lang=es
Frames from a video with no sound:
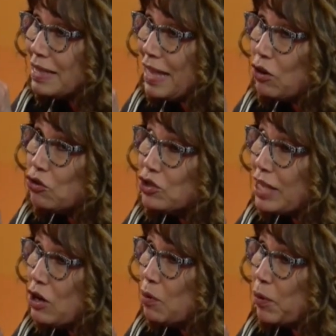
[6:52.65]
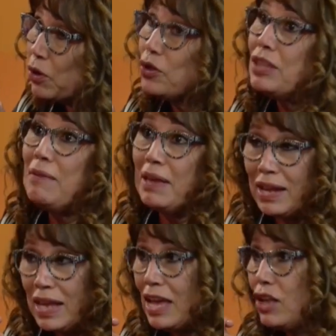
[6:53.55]
telón sano por donde ver.
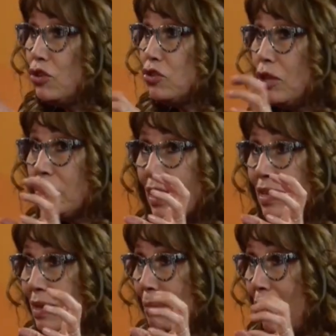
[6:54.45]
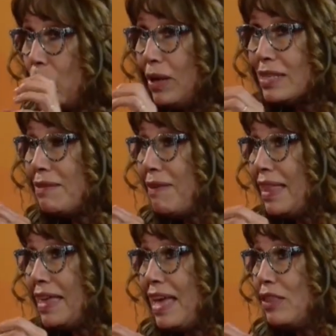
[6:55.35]
Entonces esa mácula se va
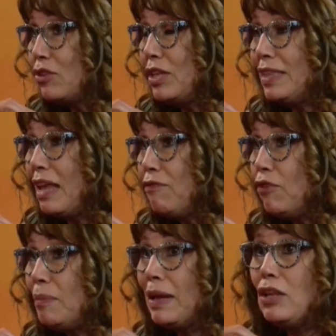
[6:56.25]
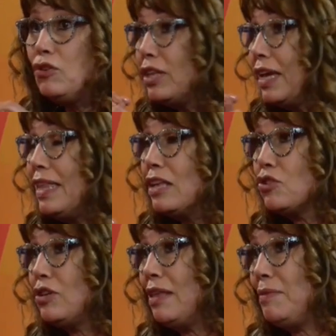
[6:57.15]
dañando de tal forma que
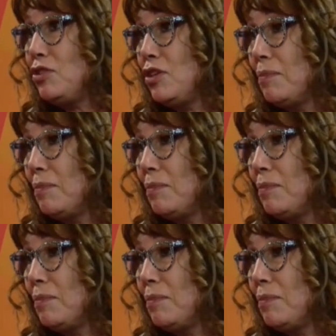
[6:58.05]
va